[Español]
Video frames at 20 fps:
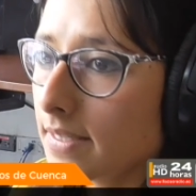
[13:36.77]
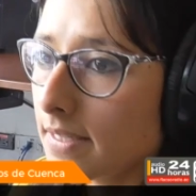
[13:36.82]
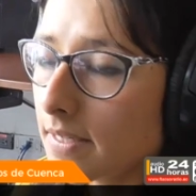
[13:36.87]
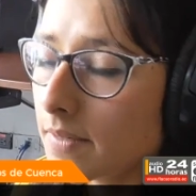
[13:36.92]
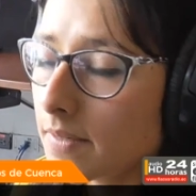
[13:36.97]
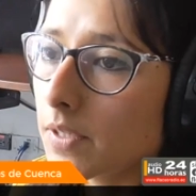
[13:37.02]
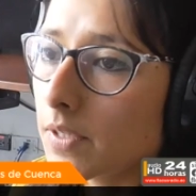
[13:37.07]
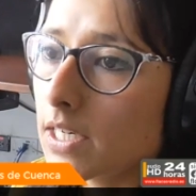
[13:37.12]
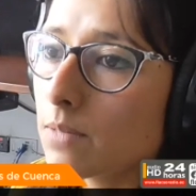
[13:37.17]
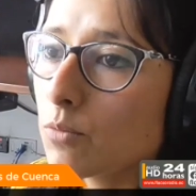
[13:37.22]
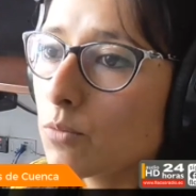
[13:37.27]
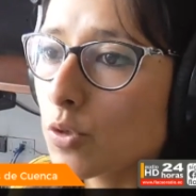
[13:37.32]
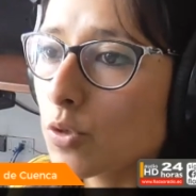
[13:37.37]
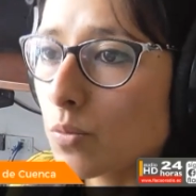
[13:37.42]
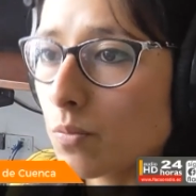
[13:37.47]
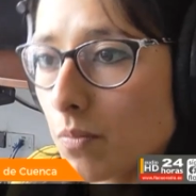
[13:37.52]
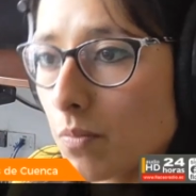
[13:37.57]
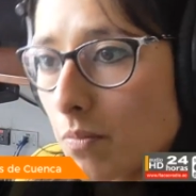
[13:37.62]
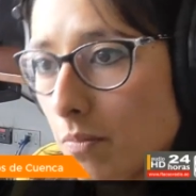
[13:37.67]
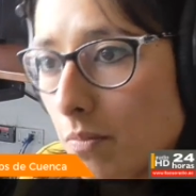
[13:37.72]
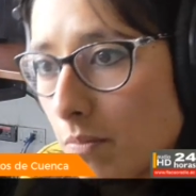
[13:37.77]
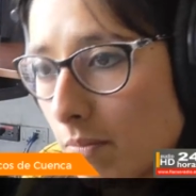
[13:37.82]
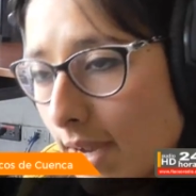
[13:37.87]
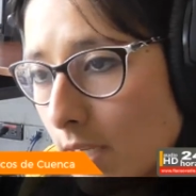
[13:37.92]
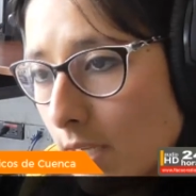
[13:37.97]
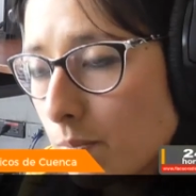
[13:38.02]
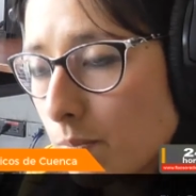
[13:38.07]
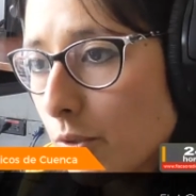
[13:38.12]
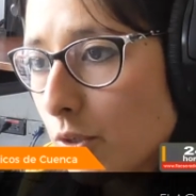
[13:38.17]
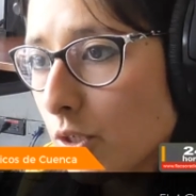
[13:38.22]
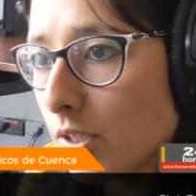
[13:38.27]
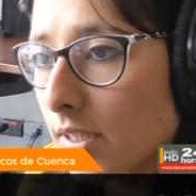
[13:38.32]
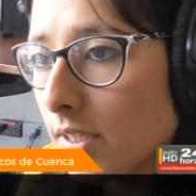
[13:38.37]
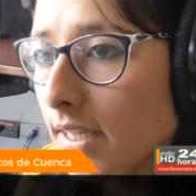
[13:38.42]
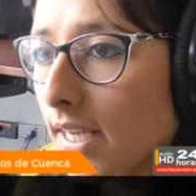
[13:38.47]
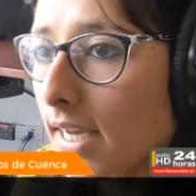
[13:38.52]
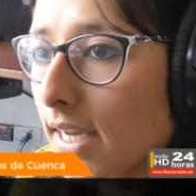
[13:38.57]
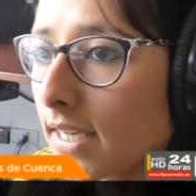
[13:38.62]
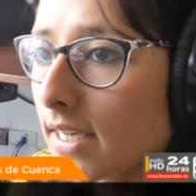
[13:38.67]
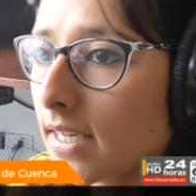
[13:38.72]
es decir, tenemos más
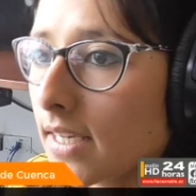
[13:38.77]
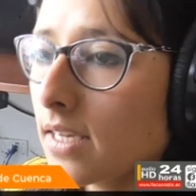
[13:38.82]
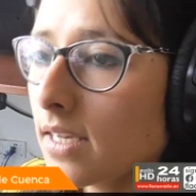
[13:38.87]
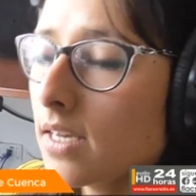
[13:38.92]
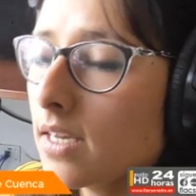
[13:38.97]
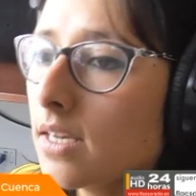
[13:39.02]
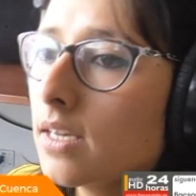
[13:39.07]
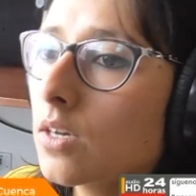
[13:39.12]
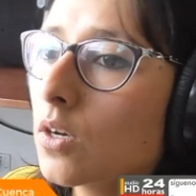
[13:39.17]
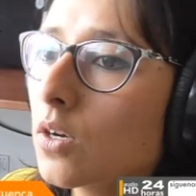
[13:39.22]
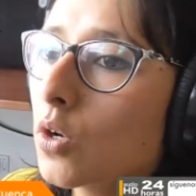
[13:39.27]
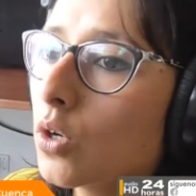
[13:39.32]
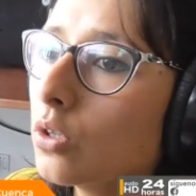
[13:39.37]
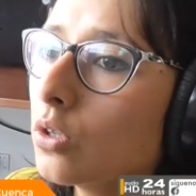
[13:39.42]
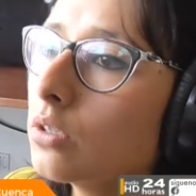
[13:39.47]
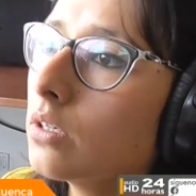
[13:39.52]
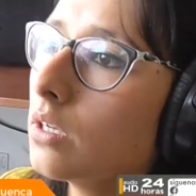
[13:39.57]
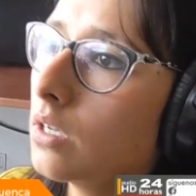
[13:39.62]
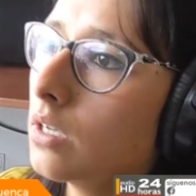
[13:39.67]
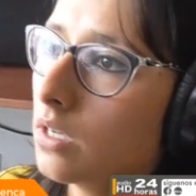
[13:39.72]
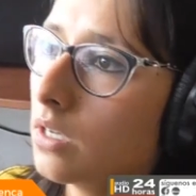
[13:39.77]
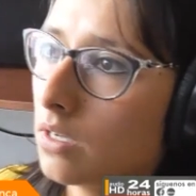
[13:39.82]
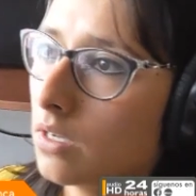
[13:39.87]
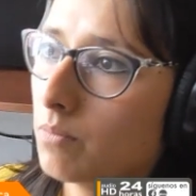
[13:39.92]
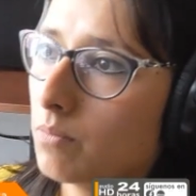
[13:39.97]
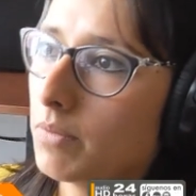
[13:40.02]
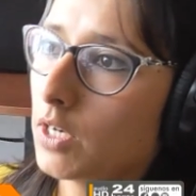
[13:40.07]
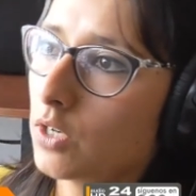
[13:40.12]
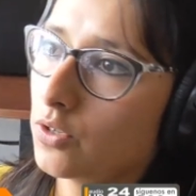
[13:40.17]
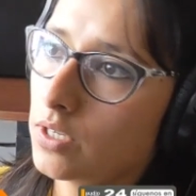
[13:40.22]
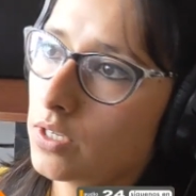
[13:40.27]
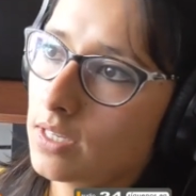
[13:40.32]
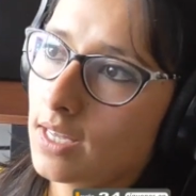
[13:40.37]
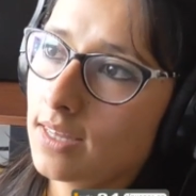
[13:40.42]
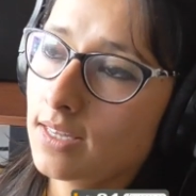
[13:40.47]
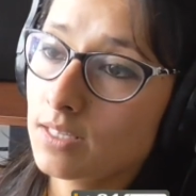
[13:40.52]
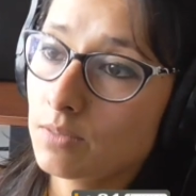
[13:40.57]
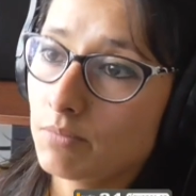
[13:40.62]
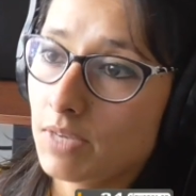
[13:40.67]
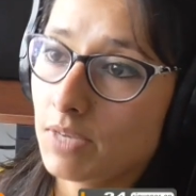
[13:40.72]
porcentaje con eh,
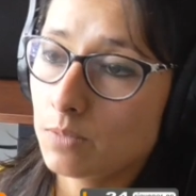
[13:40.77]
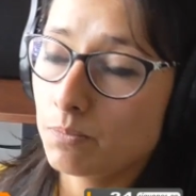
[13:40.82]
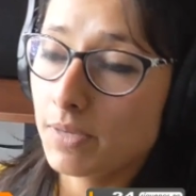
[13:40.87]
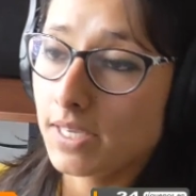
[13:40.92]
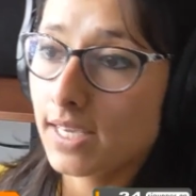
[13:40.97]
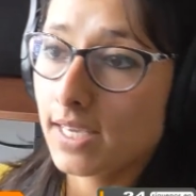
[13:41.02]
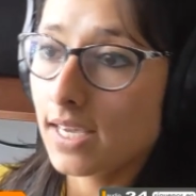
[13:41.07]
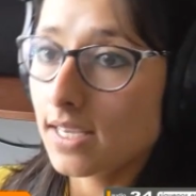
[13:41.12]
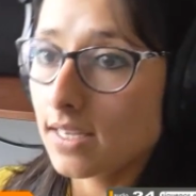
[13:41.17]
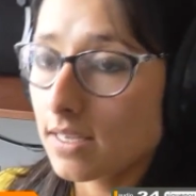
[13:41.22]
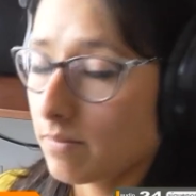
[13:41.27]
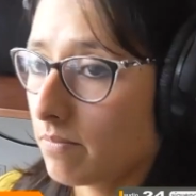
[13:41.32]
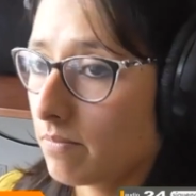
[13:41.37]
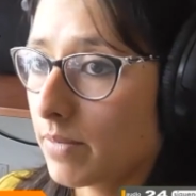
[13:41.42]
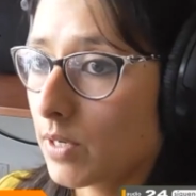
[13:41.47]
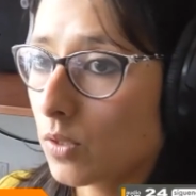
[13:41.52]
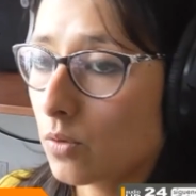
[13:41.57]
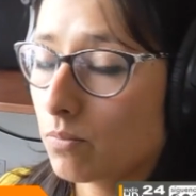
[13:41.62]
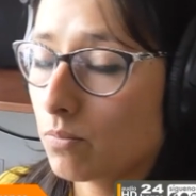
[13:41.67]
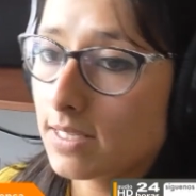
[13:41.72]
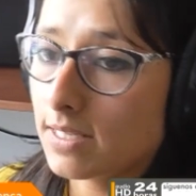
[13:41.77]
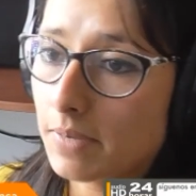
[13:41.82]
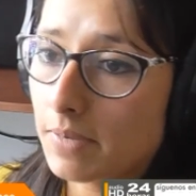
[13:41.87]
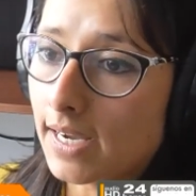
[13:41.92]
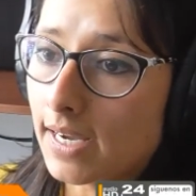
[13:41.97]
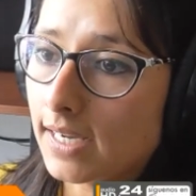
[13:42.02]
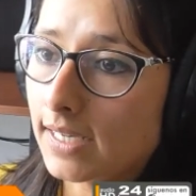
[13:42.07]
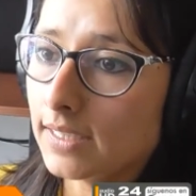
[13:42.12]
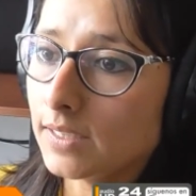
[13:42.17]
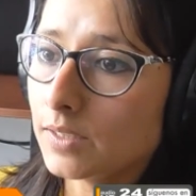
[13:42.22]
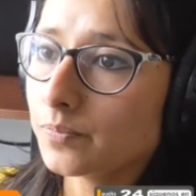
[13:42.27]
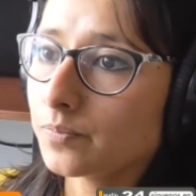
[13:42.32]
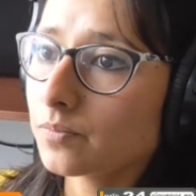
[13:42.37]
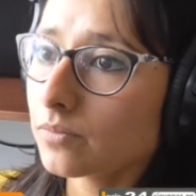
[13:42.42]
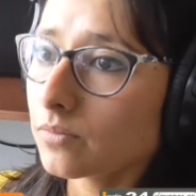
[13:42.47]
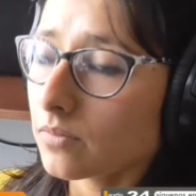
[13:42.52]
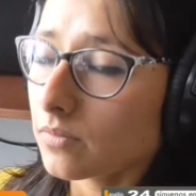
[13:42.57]
velocidades más pequeñas, perdón, más bajas.